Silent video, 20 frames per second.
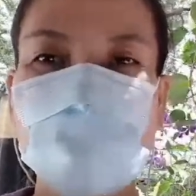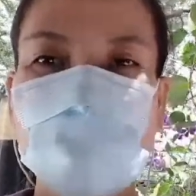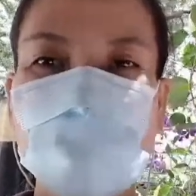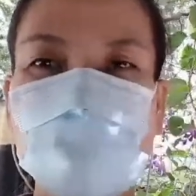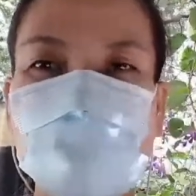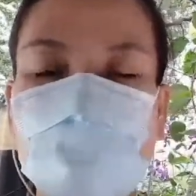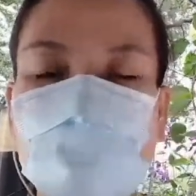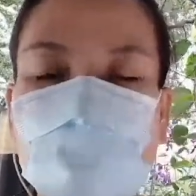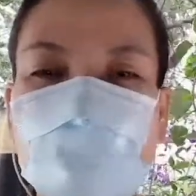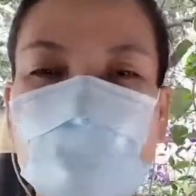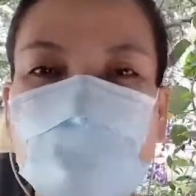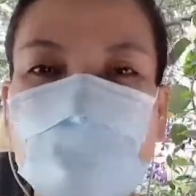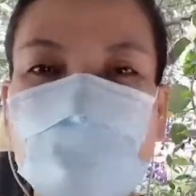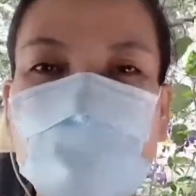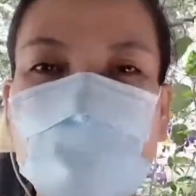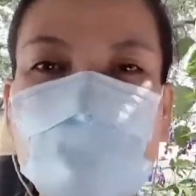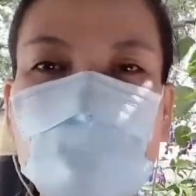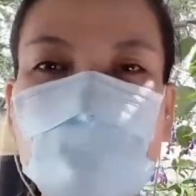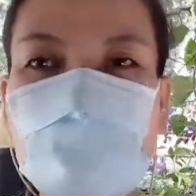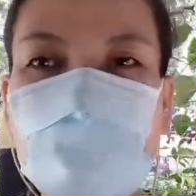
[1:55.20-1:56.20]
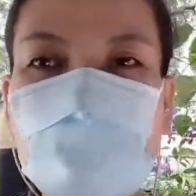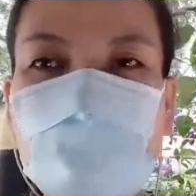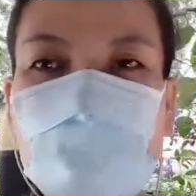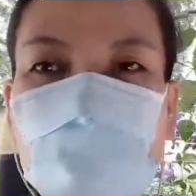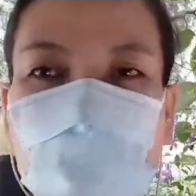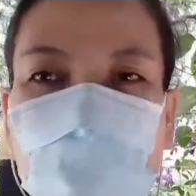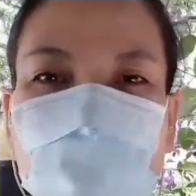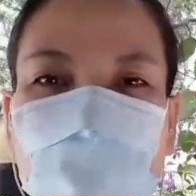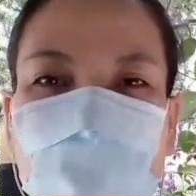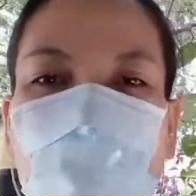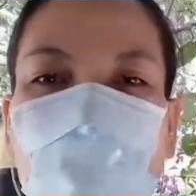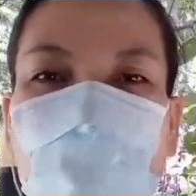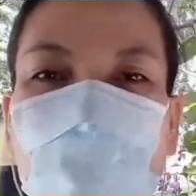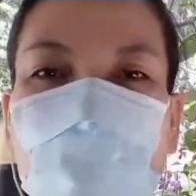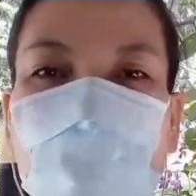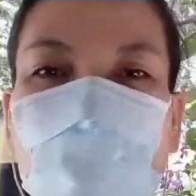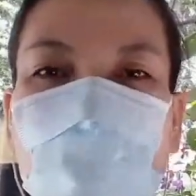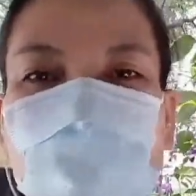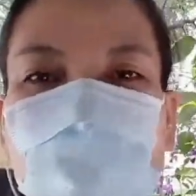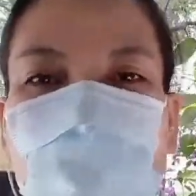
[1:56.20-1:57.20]
So, magbibigay po ako
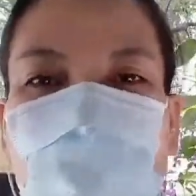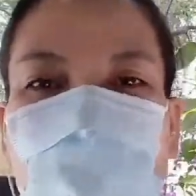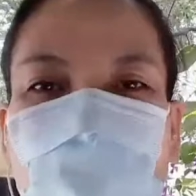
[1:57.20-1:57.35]
ng apat na